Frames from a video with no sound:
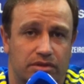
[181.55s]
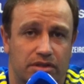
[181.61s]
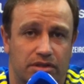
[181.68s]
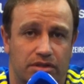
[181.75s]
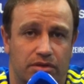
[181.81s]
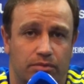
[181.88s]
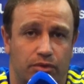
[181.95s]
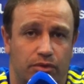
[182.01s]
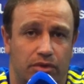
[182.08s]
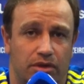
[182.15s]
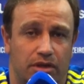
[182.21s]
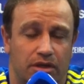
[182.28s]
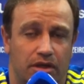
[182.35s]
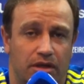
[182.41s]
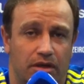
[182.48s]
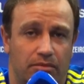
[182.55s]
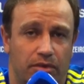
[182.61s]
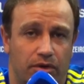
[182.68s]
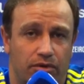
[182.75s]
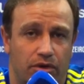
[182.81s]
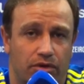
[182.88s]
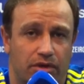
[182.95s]
que seja boa
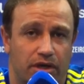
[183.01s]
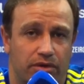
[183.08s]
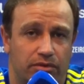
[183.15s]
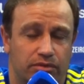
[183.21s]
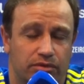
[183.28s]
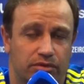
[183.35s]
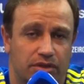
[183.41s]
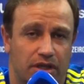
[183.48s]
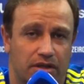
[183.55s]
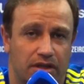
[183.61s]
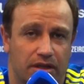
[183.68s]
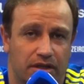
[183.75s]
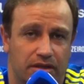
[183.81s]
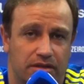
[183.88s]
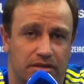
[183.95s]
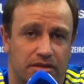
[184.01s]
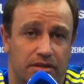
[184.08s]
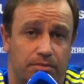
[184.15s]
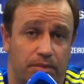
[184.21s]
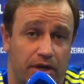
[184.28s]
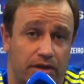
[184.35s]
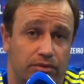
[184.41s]
para qualquer um dos atletas
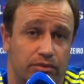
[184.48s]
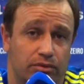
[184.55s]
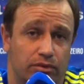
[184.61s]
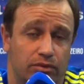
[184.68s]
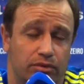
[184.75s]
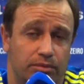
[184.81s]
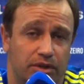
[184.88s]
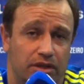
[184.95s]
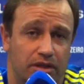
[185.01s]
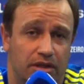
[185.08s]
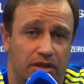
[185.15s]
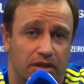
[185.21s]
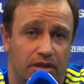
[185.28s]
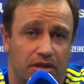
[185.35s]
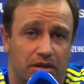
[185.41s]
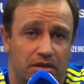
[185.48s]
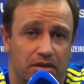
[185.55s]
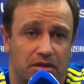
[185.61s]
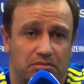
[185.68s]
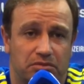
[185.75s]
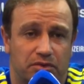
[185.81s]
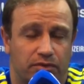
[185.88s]
e para o clube,
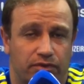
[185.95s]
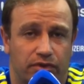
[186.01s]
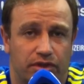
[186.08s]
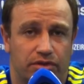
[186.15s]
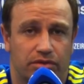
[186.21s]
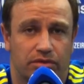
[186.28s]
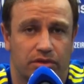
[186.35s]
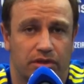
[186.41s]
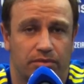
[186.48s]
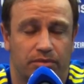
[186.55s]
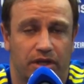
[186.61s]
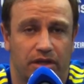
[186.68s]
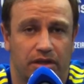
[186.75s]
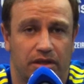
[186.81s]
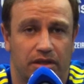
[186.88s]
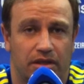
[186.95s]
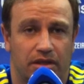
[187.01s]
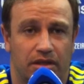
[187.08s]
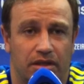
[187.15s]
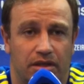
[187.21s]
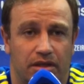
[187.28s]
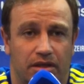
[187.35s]
é, não vejo também
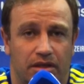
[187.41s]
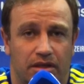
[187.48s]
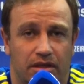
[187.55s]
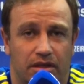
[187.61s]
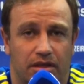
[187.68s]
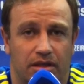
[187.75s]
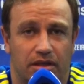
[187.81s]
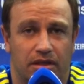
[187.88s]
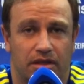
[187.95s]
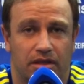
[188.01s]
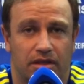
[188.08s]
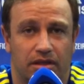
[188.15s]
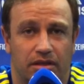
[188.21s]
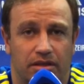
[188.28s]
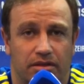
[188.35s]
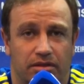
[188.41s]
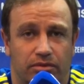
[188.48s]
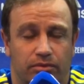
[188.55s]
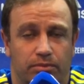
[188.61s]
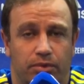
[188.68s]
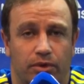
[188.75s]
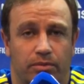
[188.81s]
é,
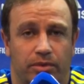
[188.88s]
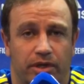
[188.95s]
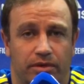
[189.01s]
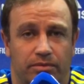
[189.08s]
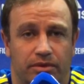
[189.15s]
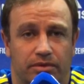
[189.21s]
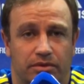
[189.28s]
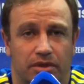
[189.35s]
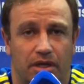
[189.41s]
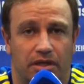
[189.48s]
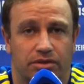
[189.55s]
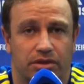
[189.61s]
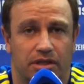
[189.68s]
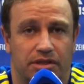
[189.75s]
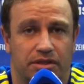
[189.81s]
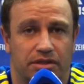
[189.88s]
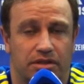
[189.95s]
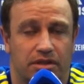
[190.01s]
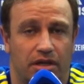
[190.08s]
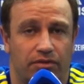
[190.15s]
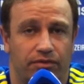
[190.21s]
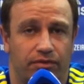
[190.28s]
nenhum problema. Acho que a gente
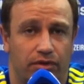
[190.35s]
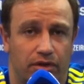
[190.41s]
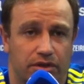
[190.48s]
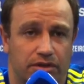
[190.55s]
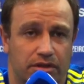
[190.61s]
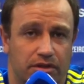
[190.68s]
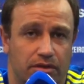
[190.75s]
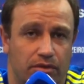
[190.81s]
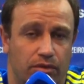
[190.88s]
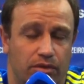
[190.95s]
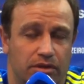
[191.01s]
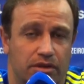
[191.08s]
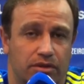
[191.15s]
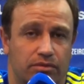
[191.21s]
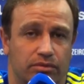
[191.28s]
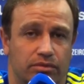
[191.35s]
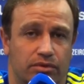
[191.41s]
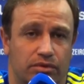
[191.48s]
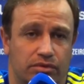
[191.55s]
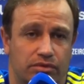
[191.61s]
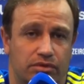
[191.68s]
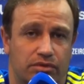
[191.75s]
está forte, conta com
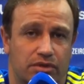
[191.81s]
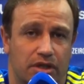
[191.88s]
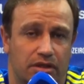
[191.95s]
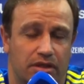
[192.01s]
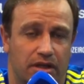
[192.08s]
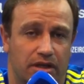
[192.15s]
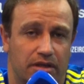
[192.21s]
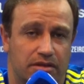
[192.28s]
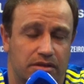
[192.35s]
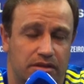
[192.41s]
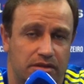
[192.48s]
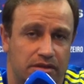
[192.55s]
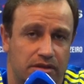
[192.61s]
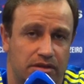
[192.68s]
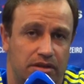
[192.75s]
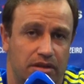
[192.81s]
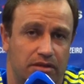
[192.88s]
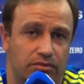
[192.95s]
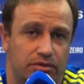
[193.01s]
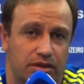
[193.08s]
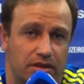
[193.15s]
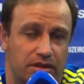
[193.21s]
todos os atletas. E se
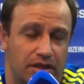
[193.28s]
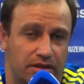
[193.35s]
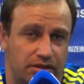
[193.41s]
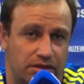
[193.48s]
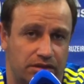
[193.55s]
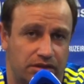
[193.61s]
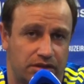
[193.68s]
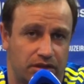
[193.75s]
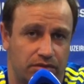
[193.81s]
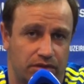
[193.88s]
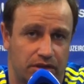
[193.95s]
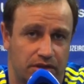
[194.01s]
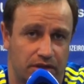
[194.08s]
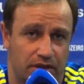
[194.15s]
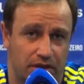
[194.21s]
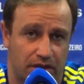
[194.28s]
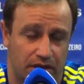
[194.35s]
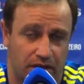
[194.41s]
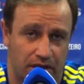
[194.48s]
os atletas que estão aqui